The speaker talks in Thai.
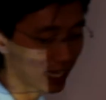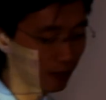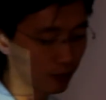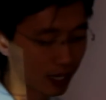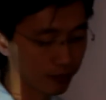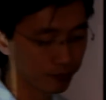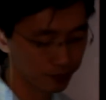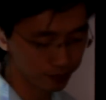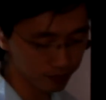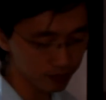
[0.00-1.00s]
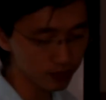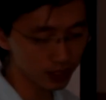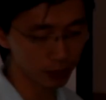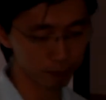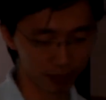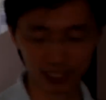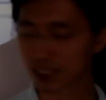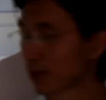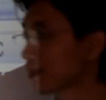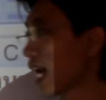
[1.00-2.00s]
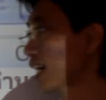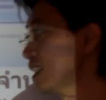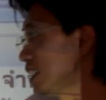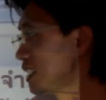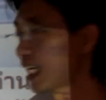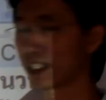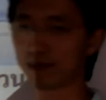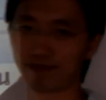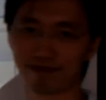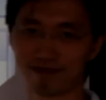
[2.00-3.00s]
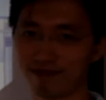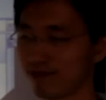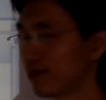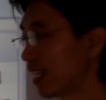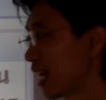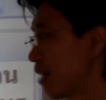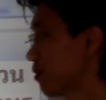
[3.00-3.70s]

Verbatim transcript: บว่าเป็นตำแหน่งที่7นะครับ